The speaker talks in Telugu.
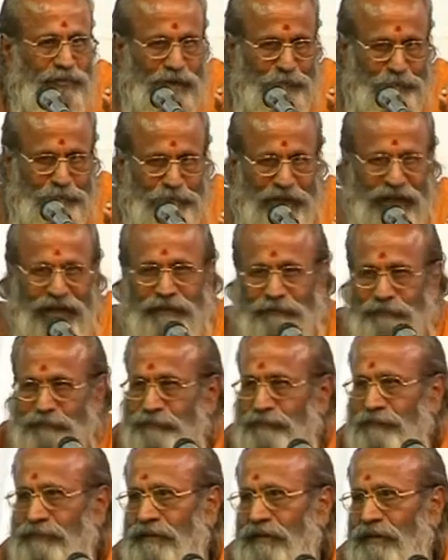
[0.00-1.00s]
ఉన్నప్పుడే
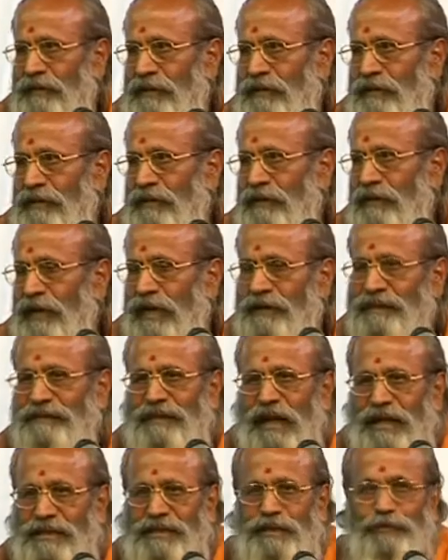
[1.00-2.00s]
అది
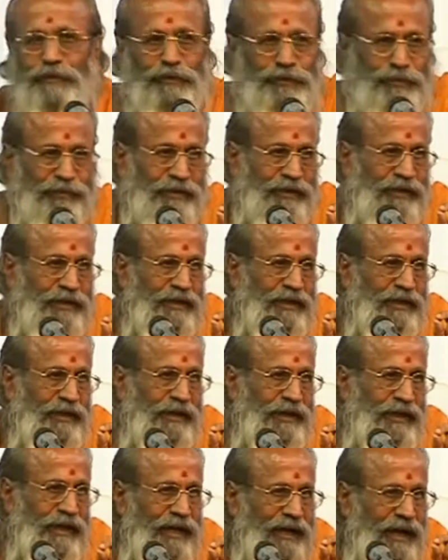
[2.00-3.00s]
సాధ్యమవుతుంది
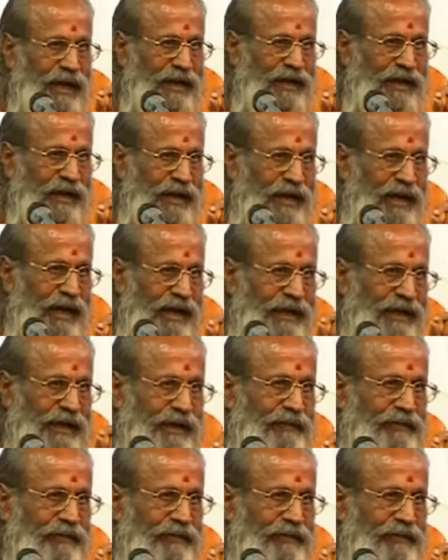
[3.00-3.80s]
ఏకాగ్రంగా అంటే